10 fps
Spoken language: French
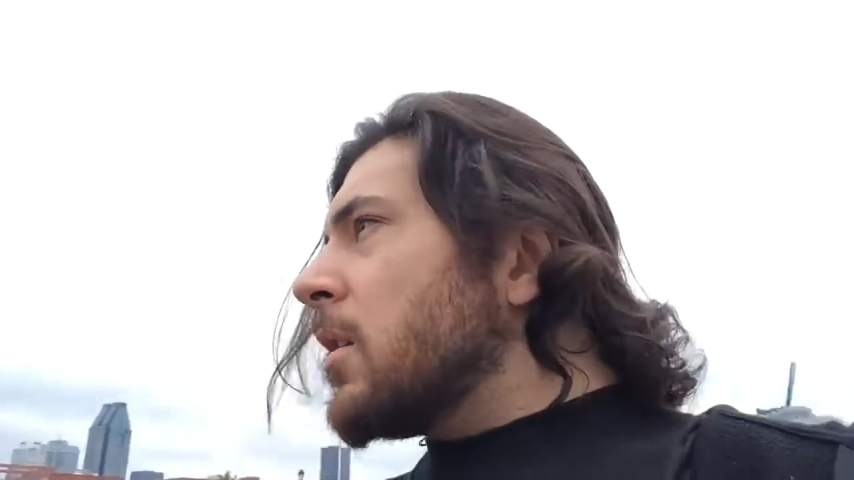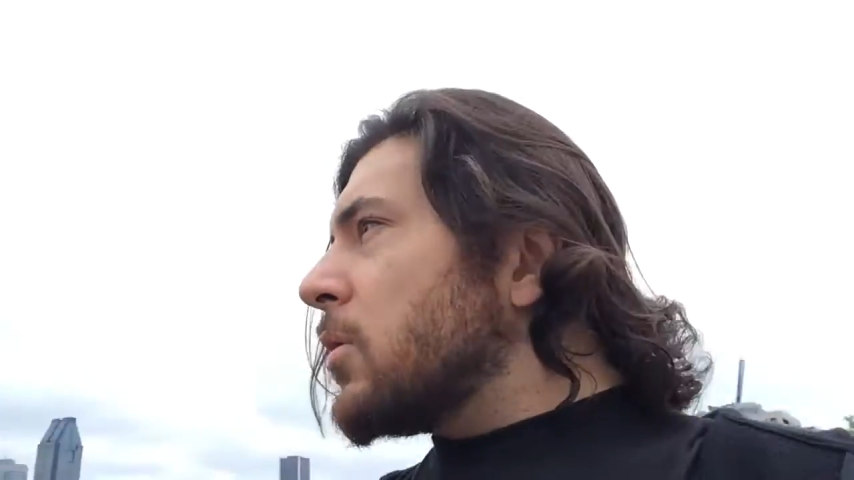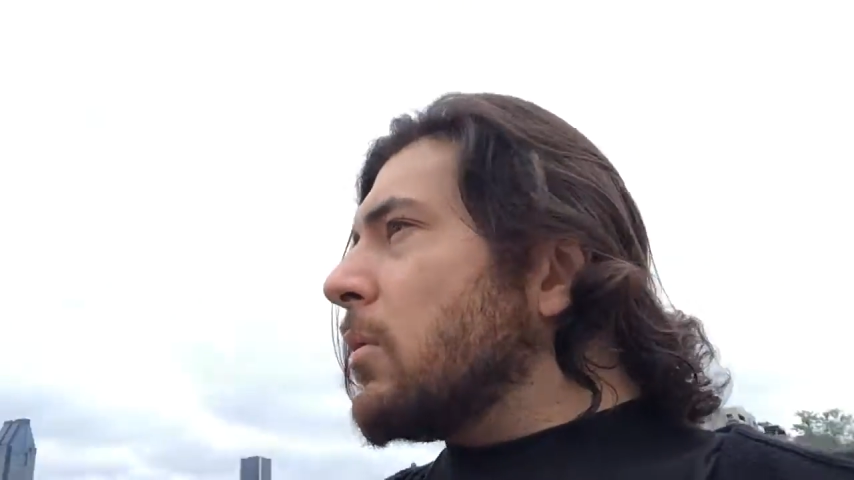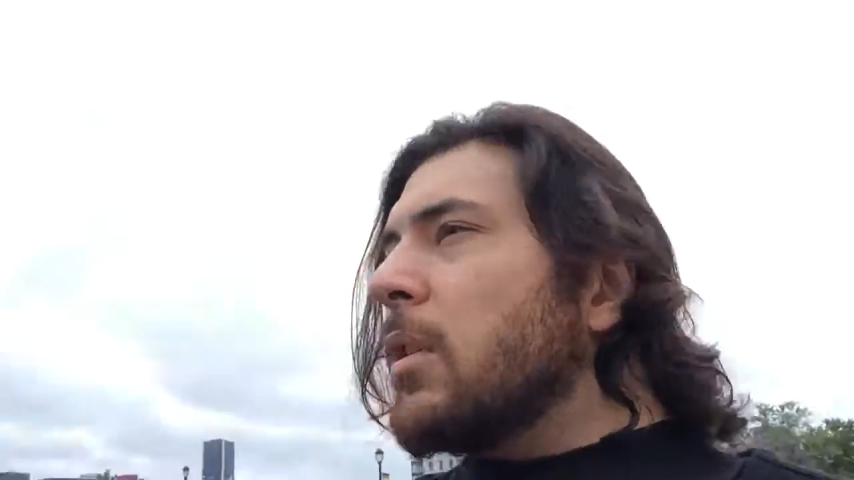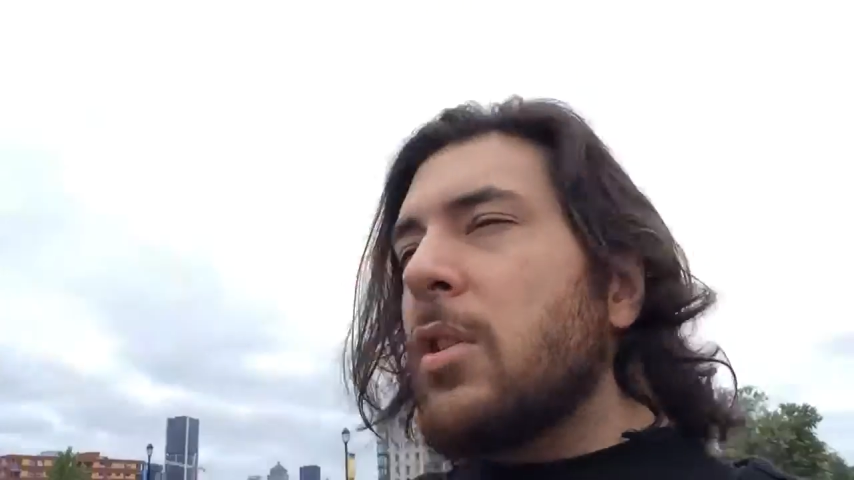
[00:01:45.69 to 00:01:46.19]

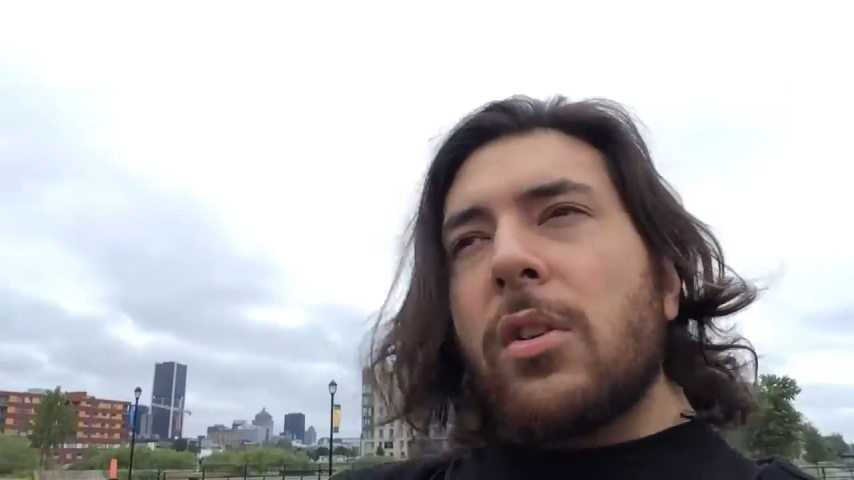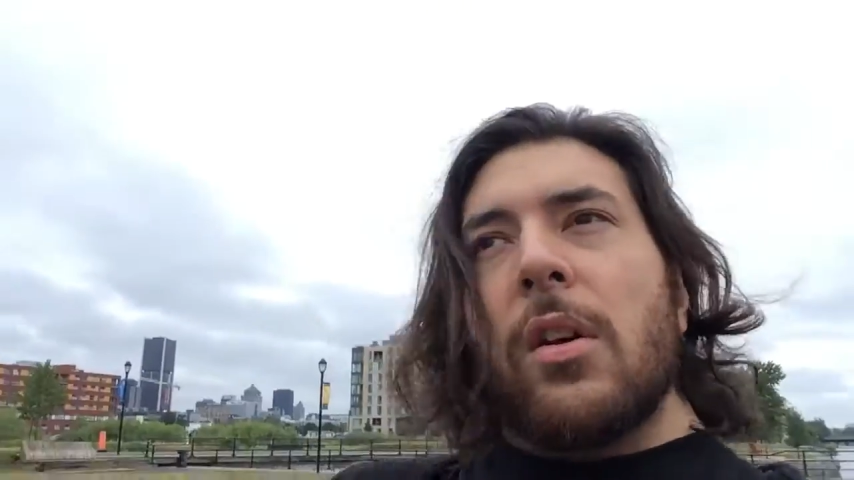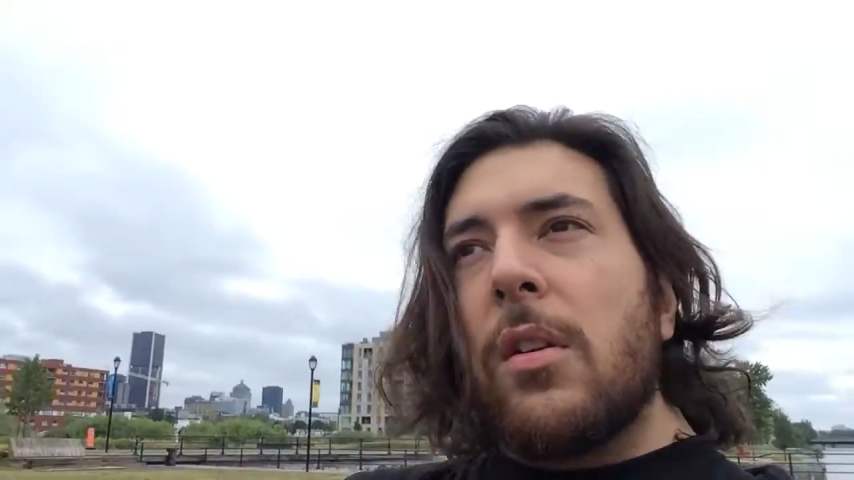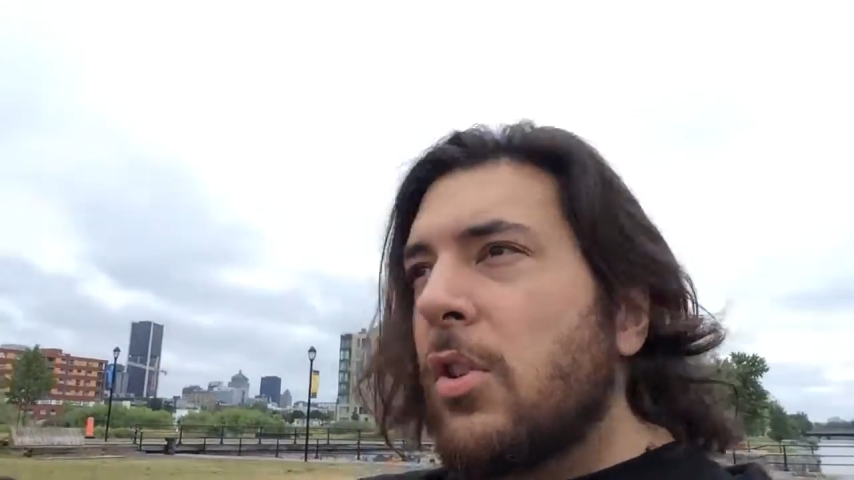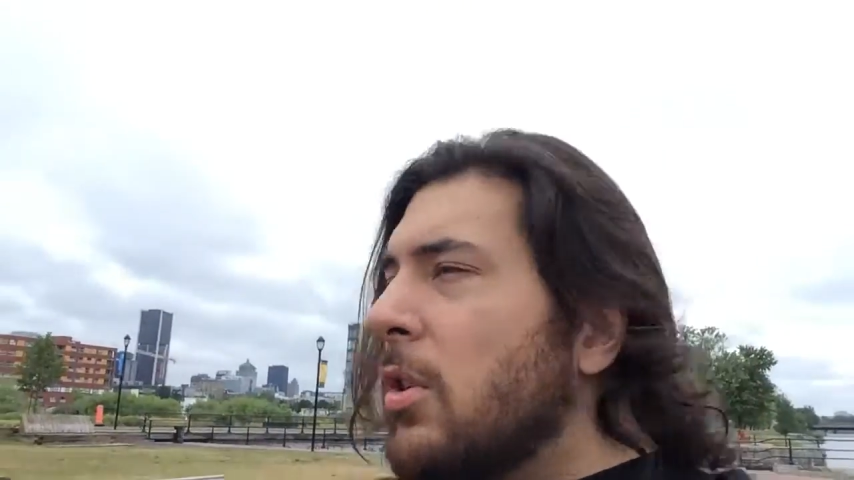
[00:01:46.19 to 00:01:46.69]
chore,
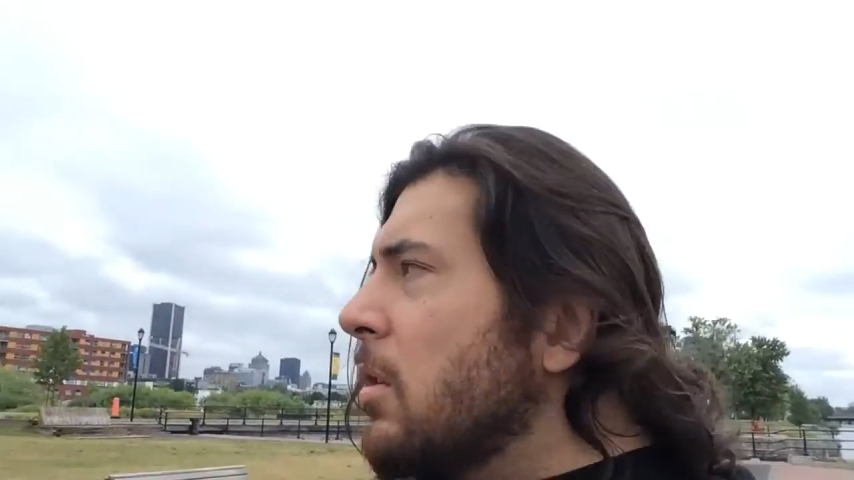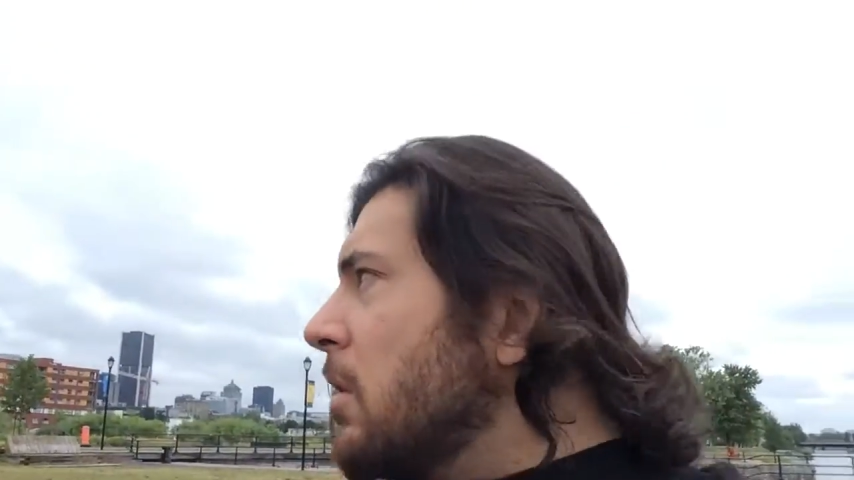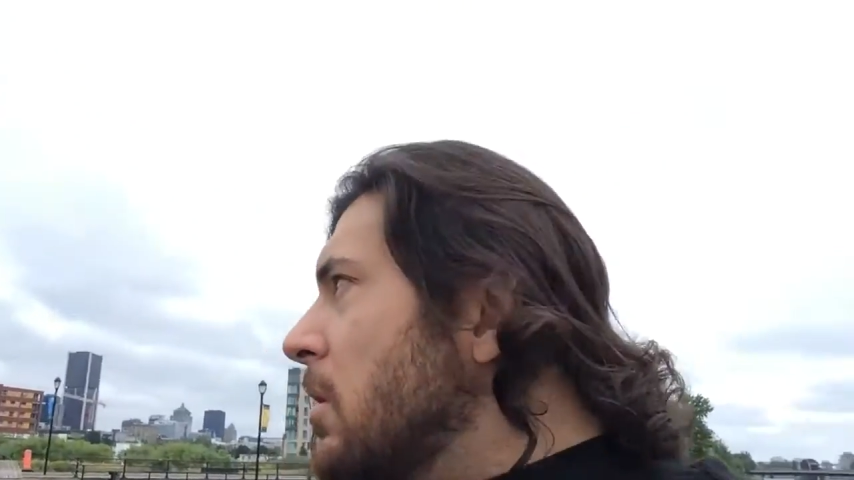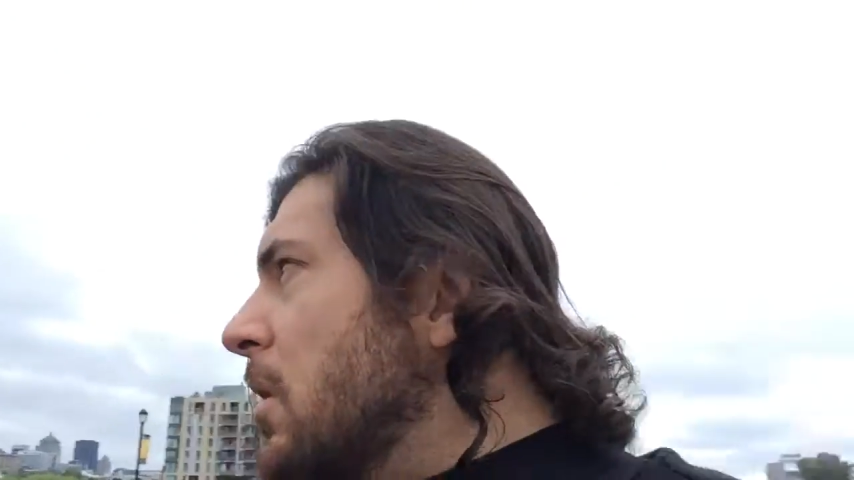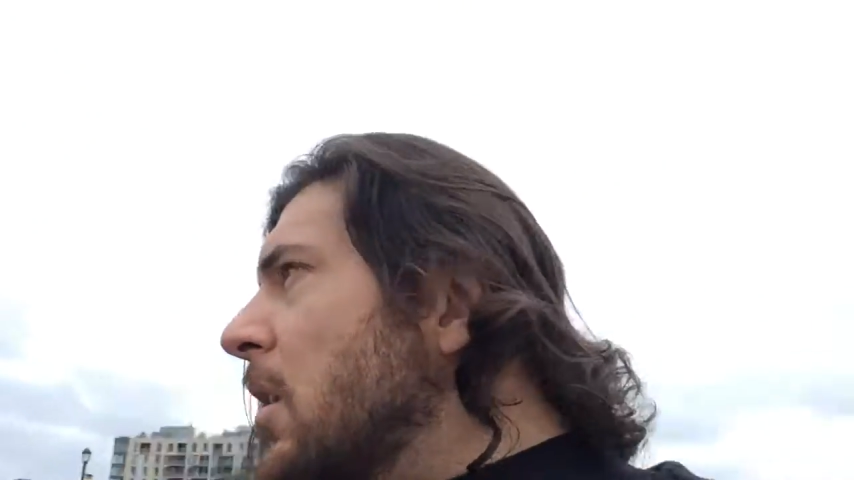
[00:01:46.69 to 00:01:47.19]
chore,
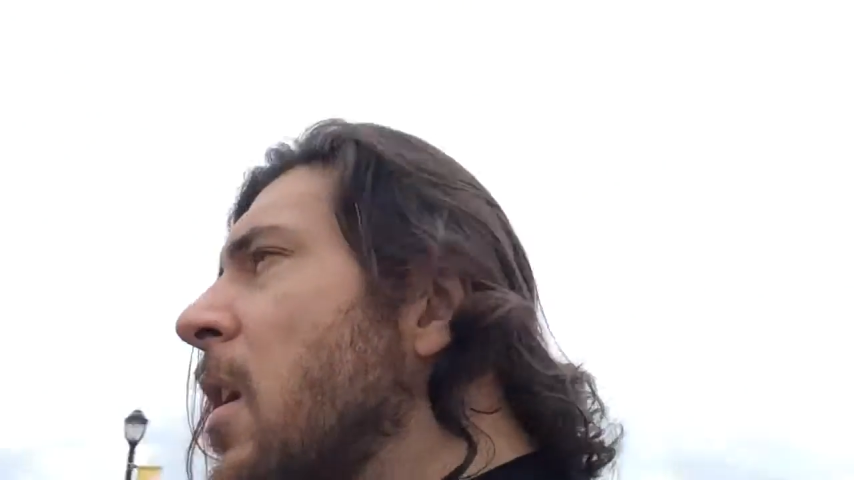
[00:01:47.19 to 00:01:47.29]
chore.